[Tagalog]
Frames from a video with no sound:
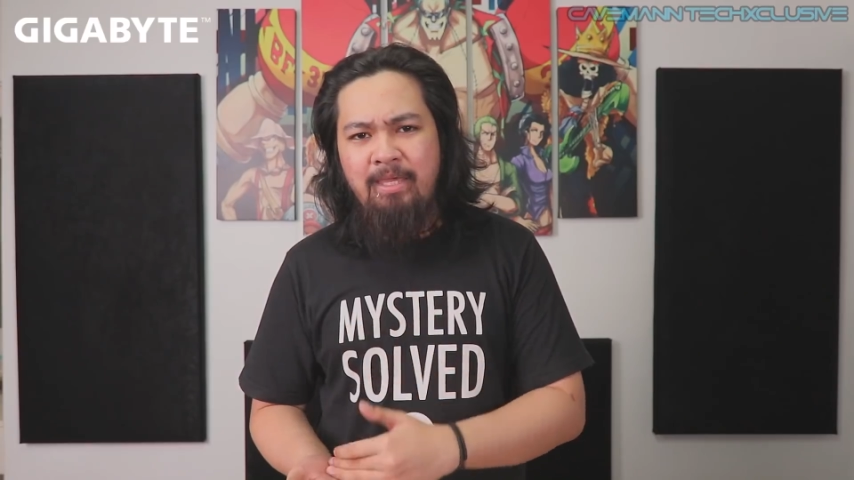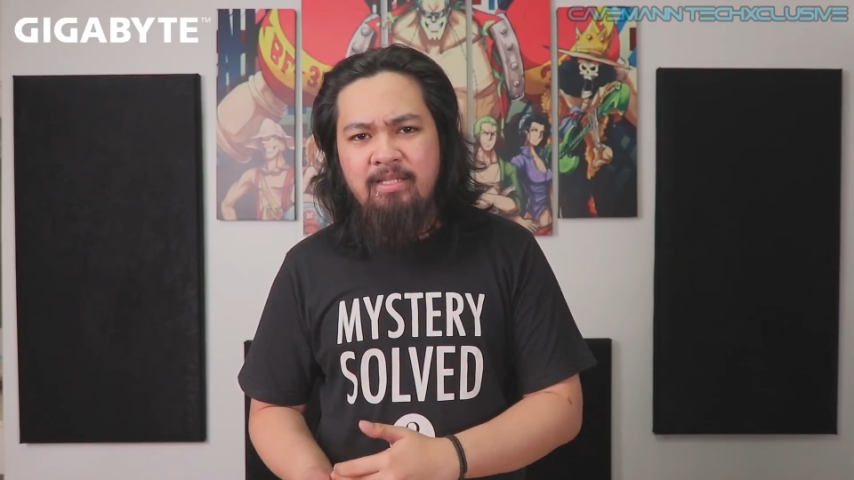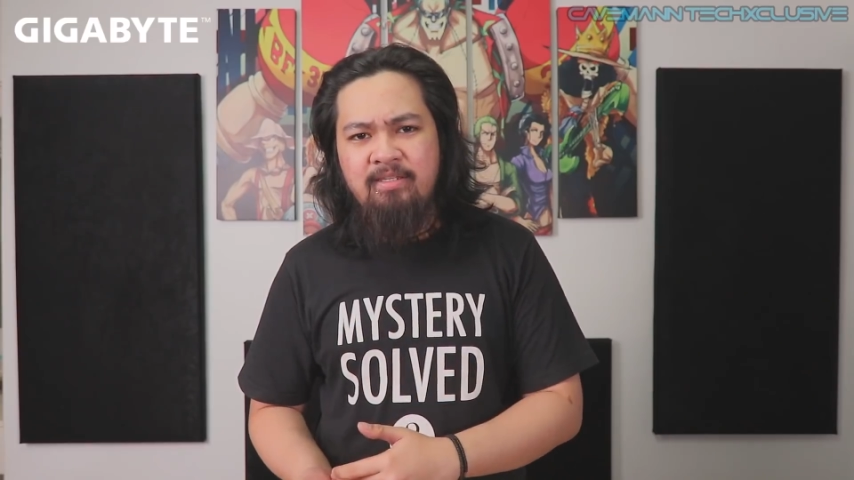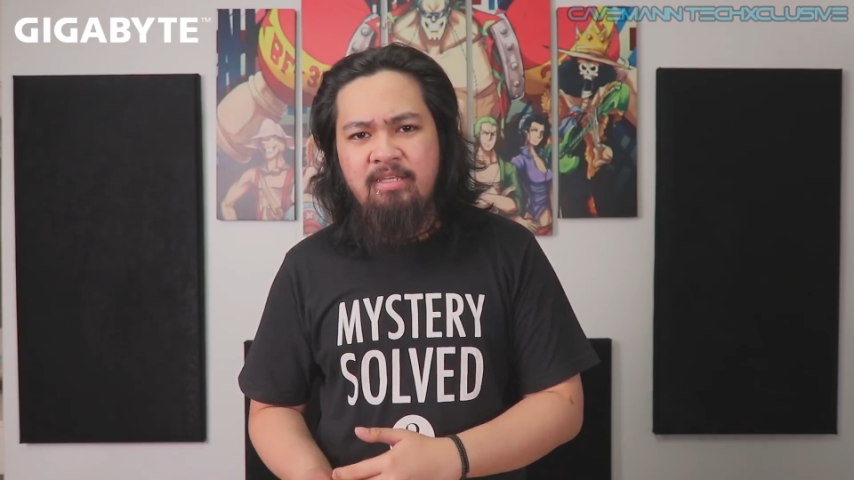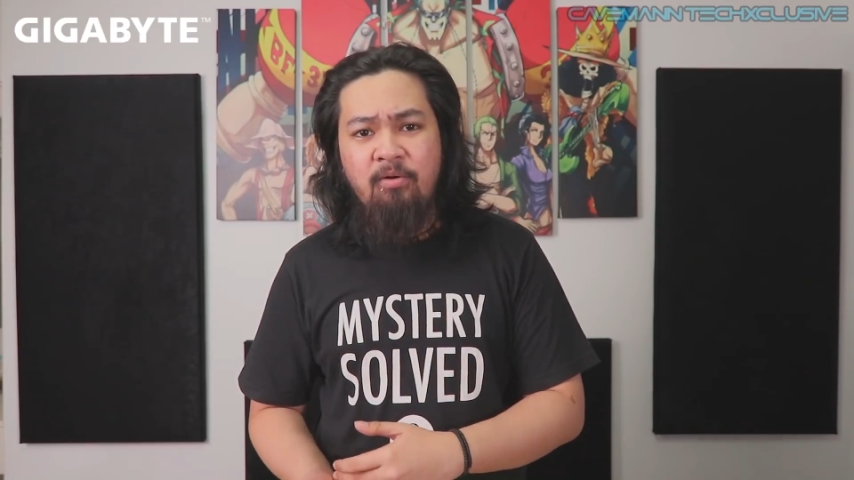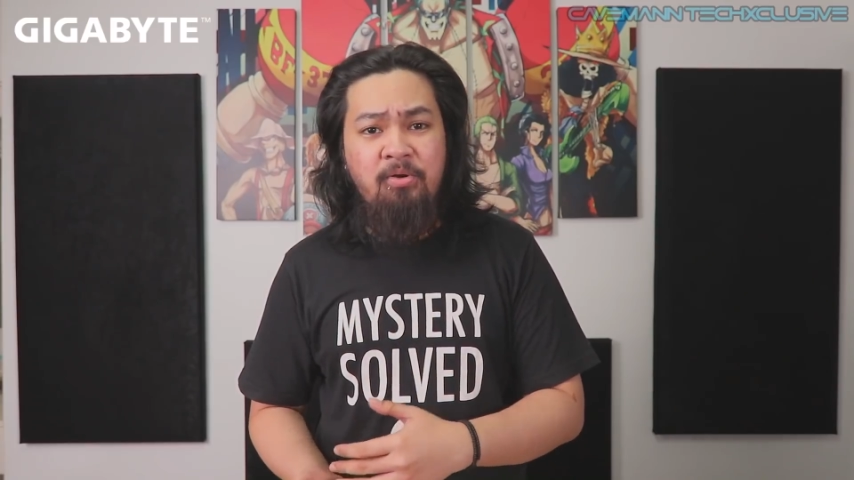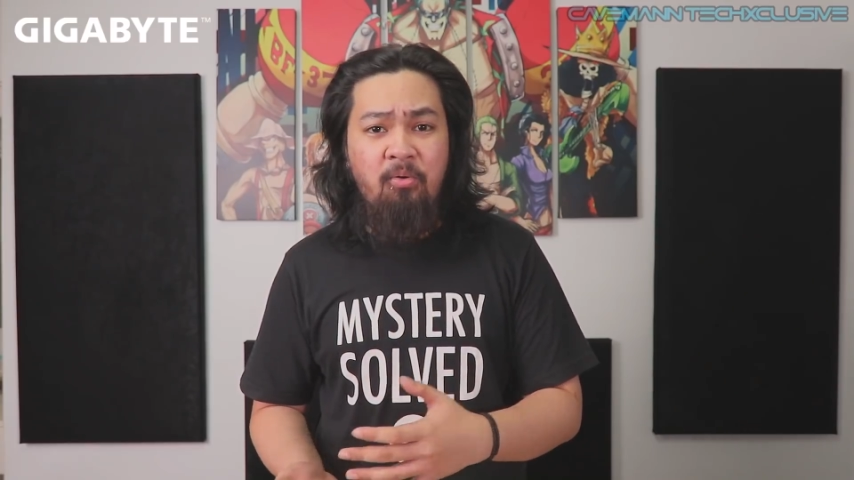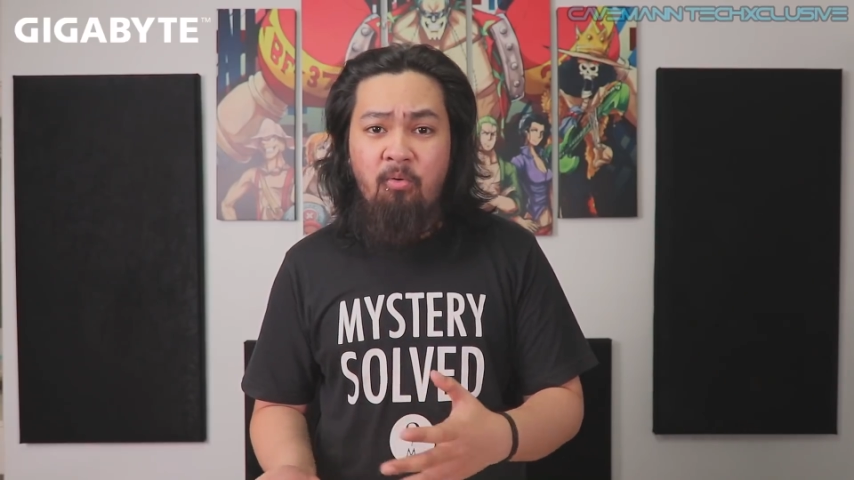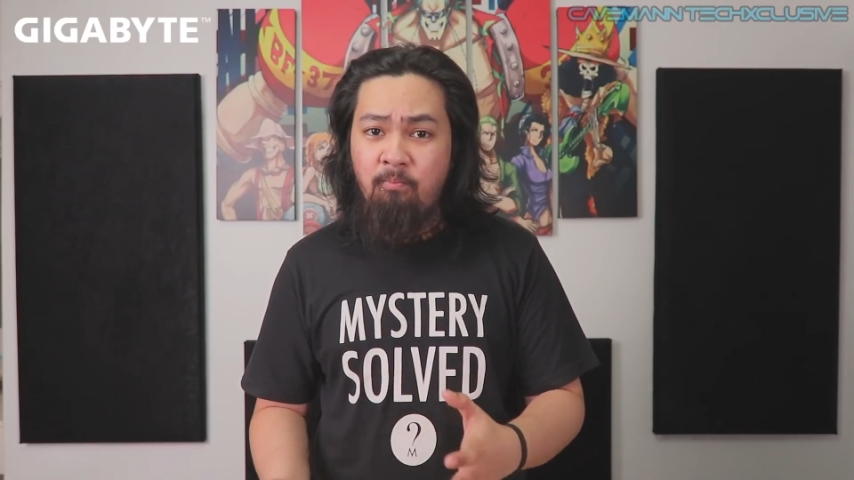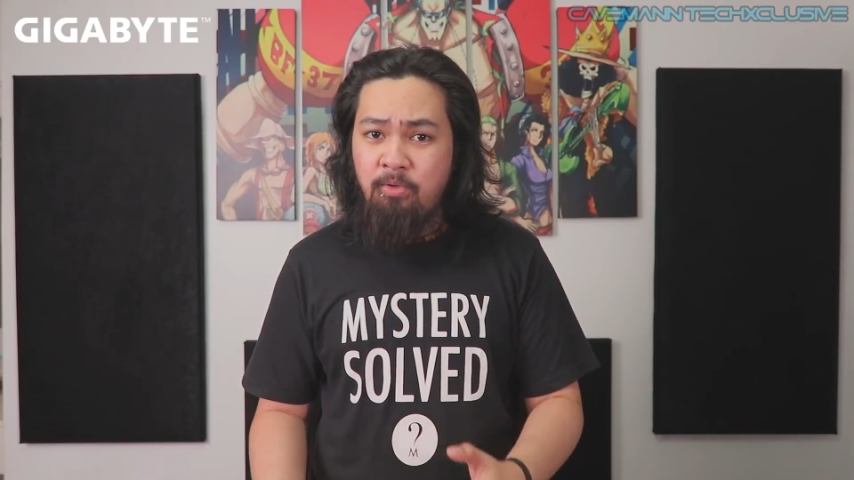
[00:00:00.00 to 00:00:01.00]
PC or
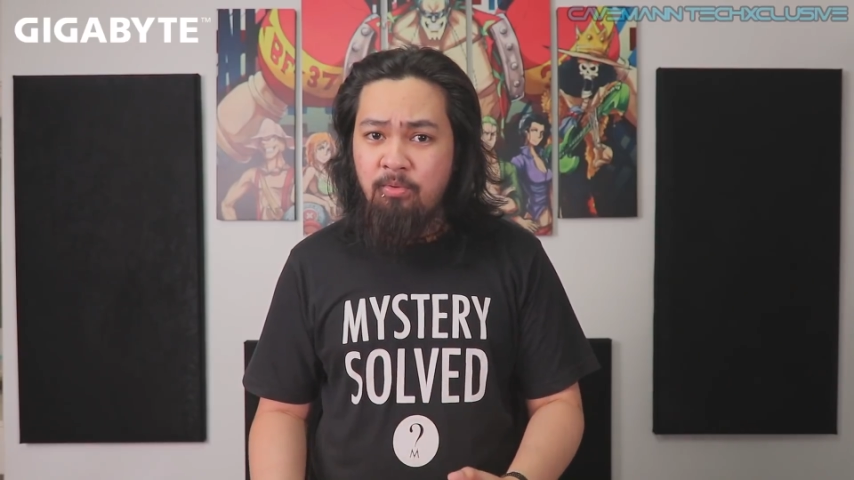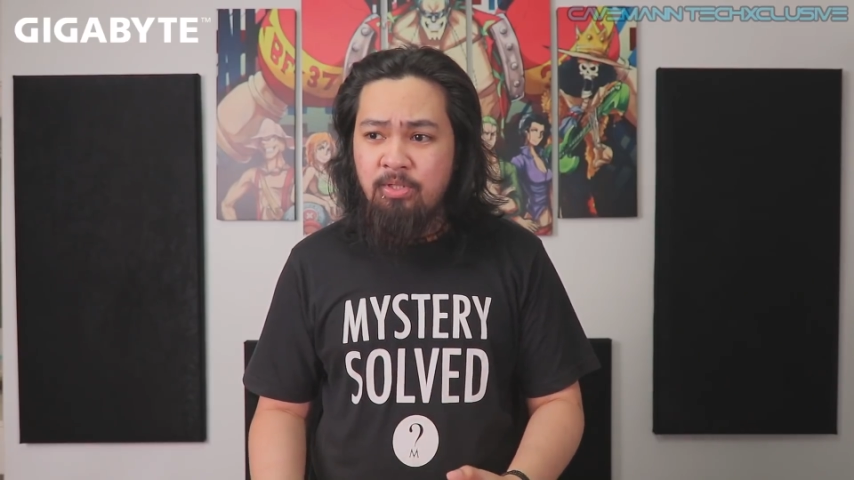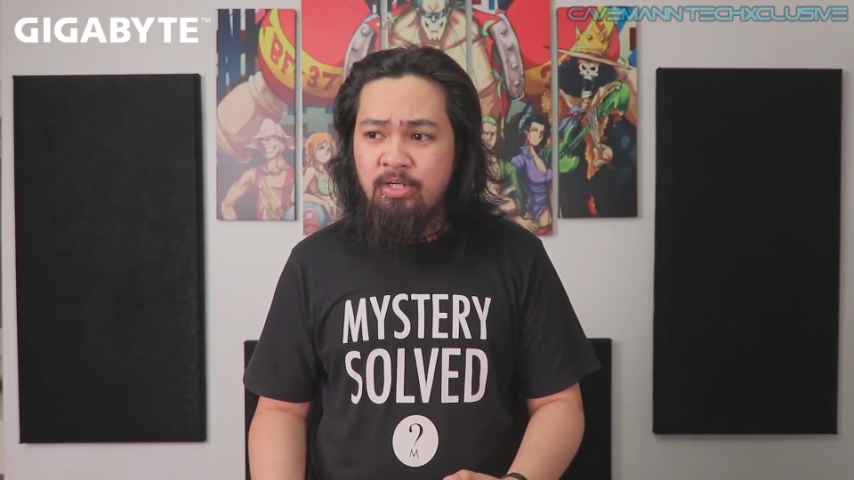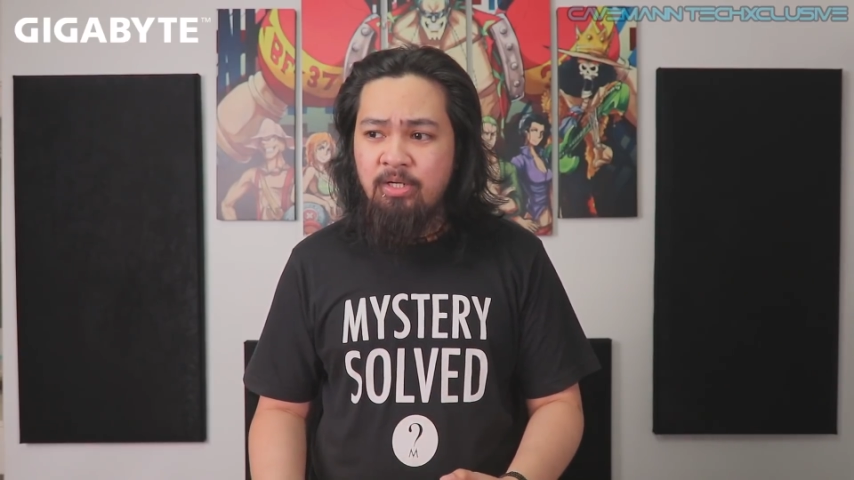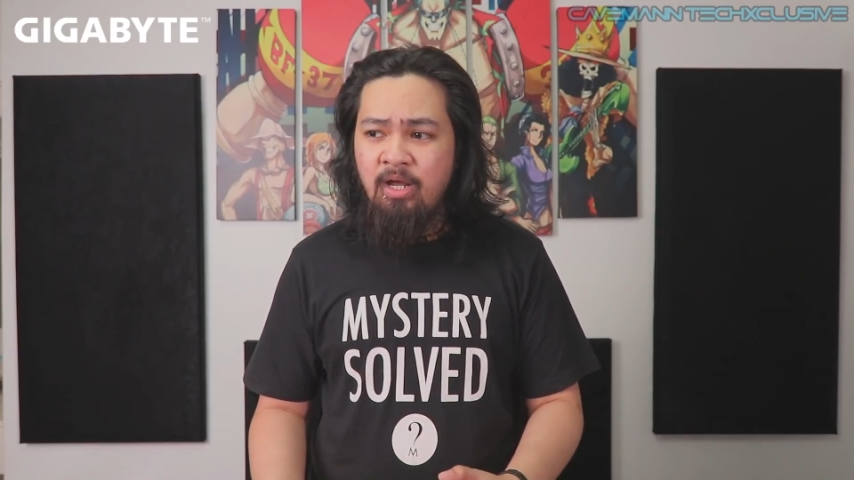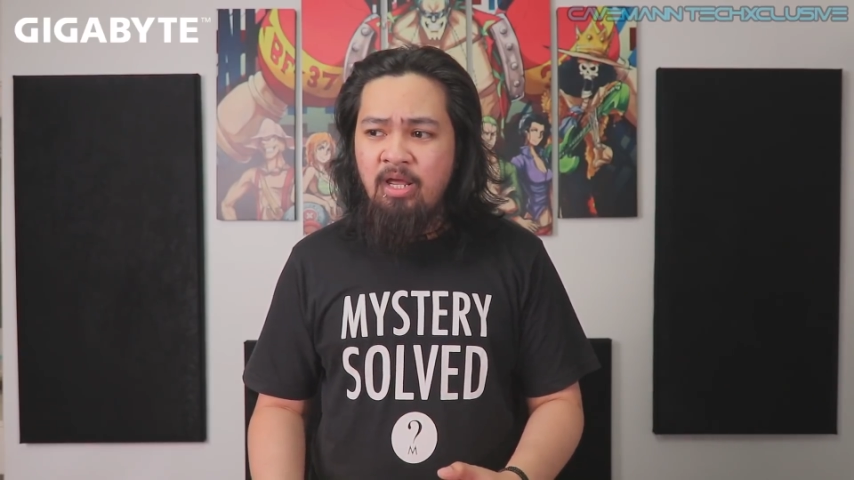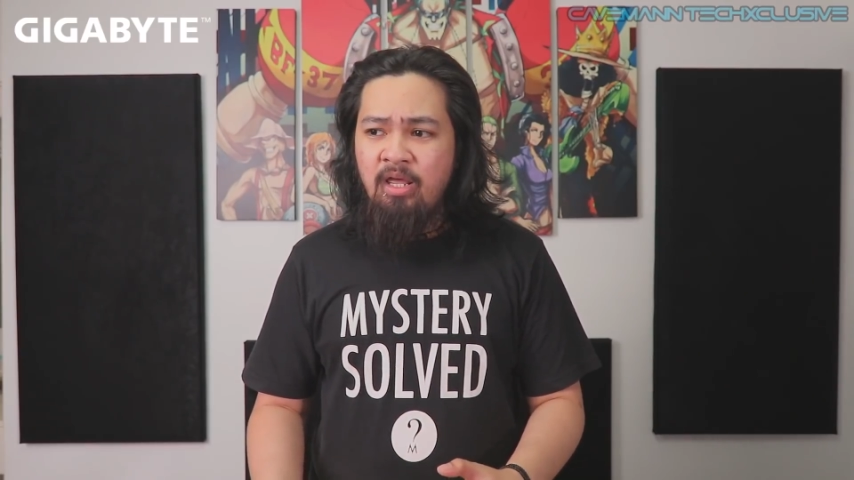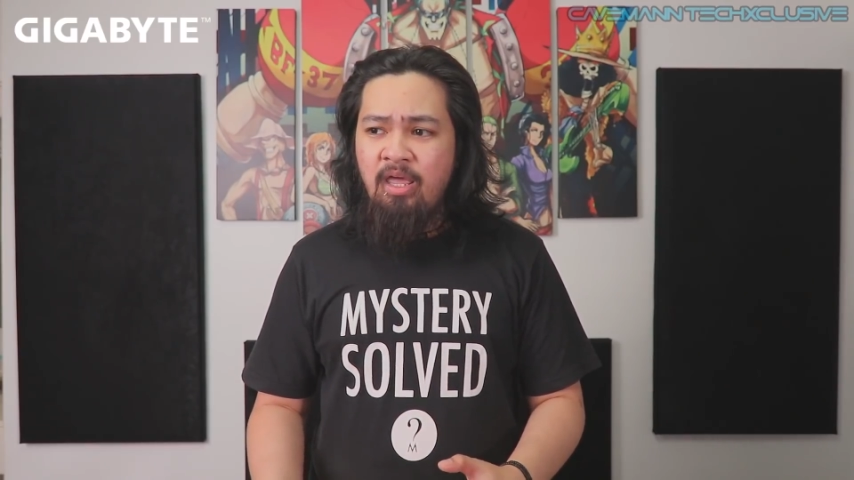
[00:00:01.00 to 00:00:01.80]
ng computer.